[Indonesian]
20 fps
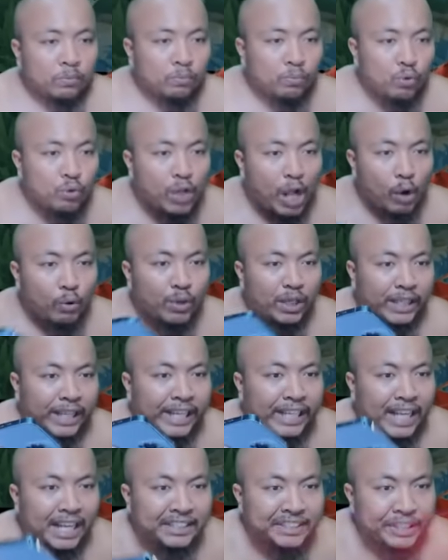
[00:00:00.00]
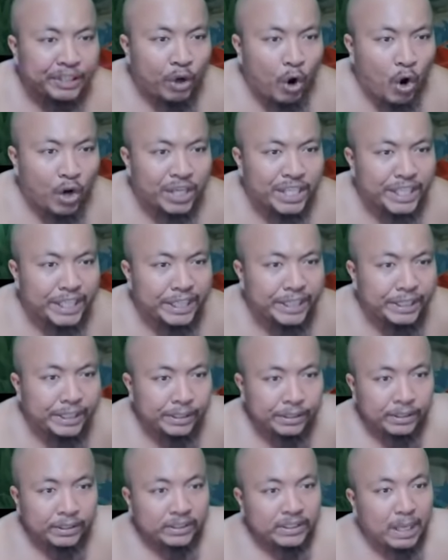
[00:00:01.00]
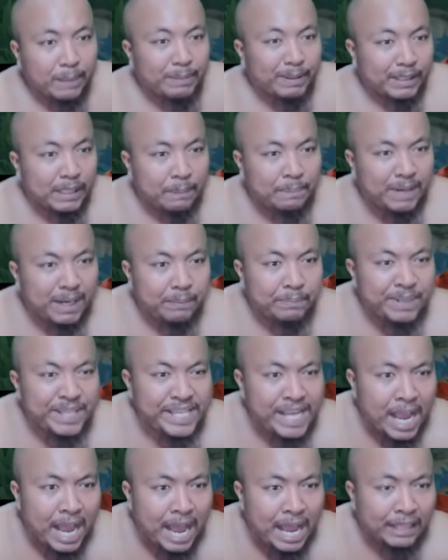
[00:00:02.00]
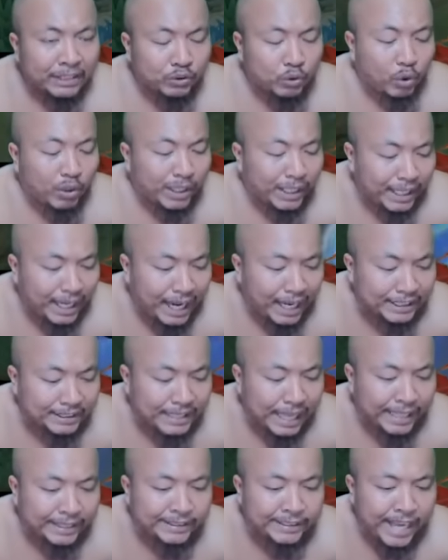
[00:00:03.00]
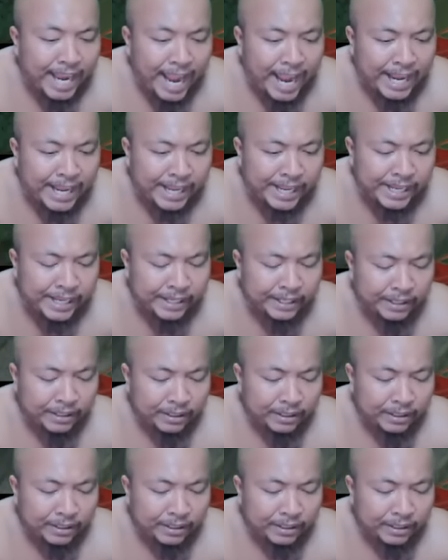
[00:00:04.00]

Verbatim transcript: Muka udah kayak ganti oli Nabrak-nabrak Mia Sok keras anjing